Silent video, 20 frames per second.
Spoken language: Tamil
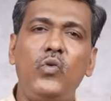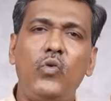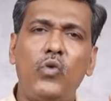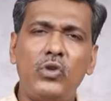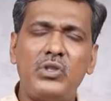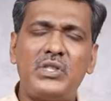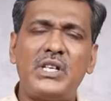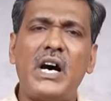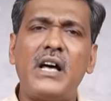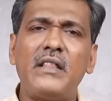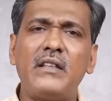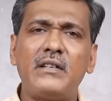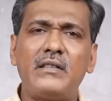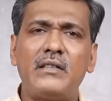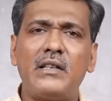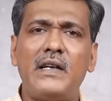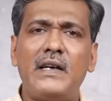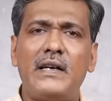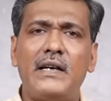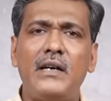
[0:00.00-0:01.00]
ஒரு
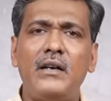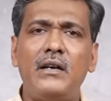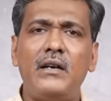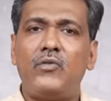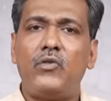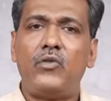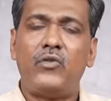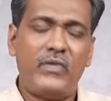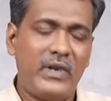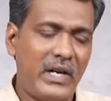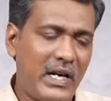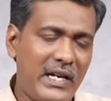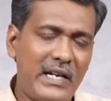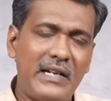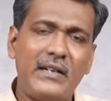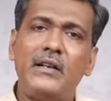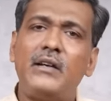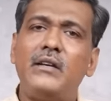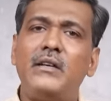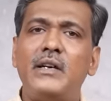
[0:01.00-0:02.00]
ஜாதகத்தில் ஒரு
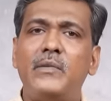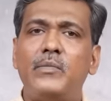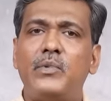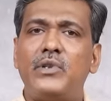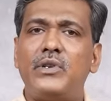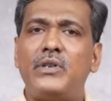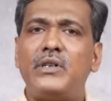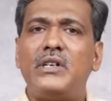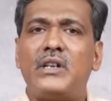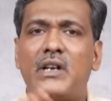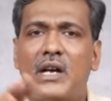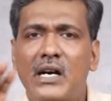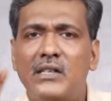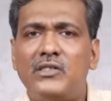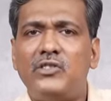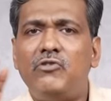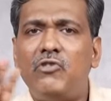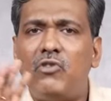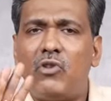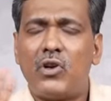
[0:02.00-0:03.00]
வேலையை நிர்ணயிப்பதற்கு
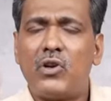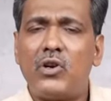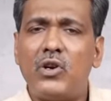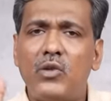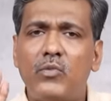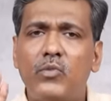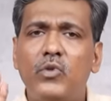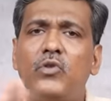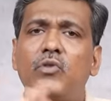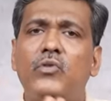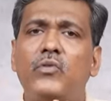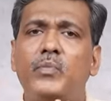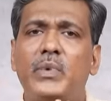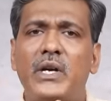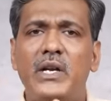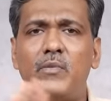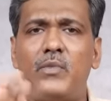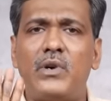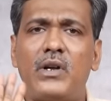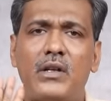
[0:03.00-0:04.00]
ராசியோ லக்னமோ
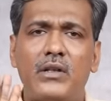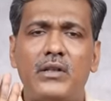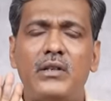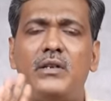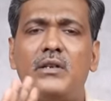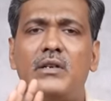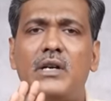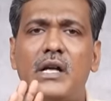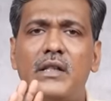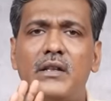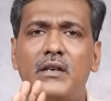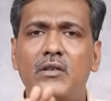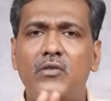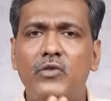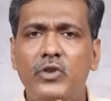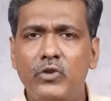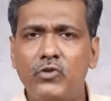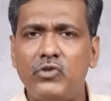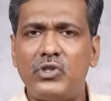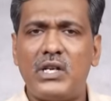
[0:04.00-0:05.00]
பயன்படாது
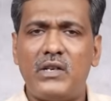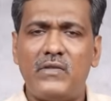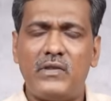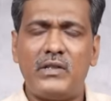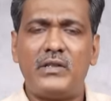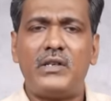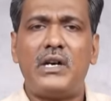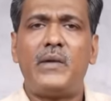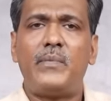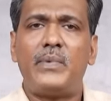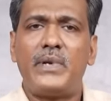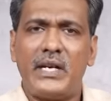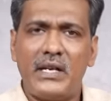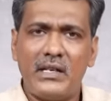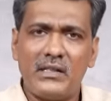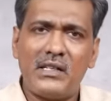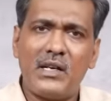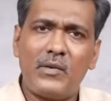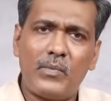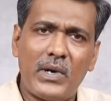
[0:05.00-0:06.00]
அதற்கு யூஸ் ஆகாது அப்போ
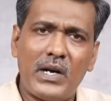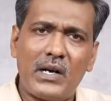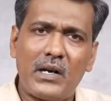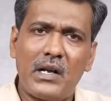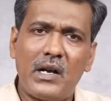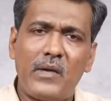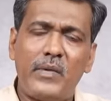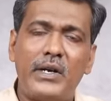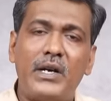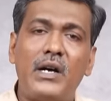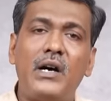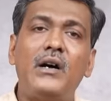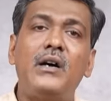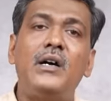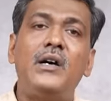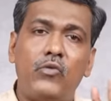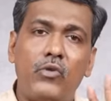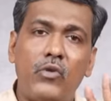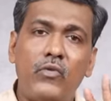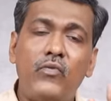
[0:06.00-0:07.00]
என்ன சார் பார்க்கலாம் அப்படின்னா
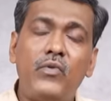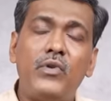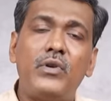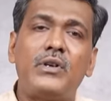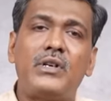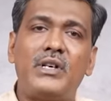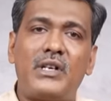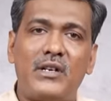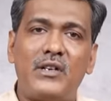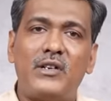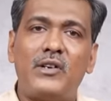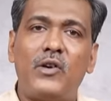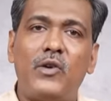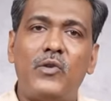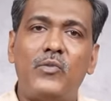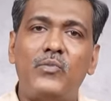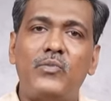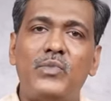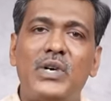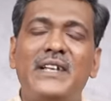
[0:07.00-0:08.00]
ஒவ்வொரு
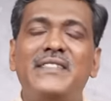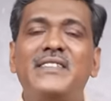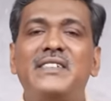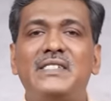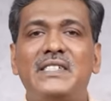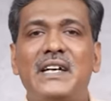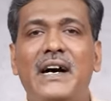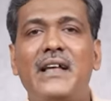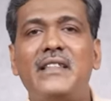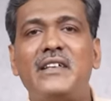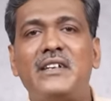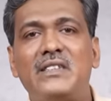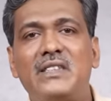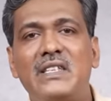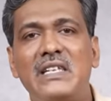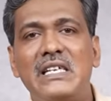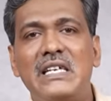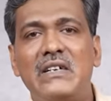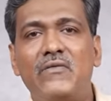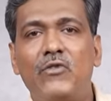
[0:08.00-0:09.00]
கிரகங்களும் அந்த
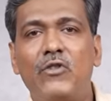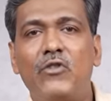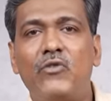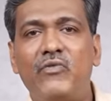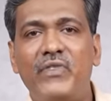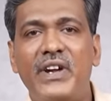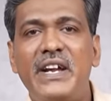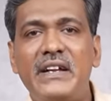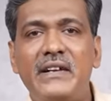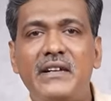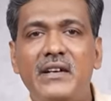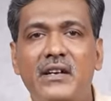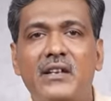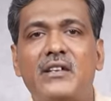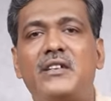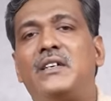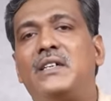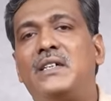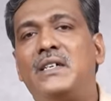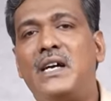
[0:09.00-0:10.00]
ஜாதகத்தில் எவ்வளோ வெயிட்டாக
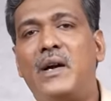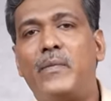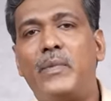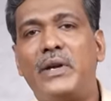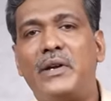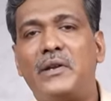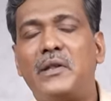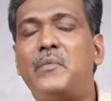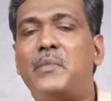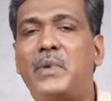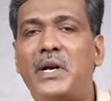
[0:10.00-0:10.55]
இருக்குது அப்படிங்கிறத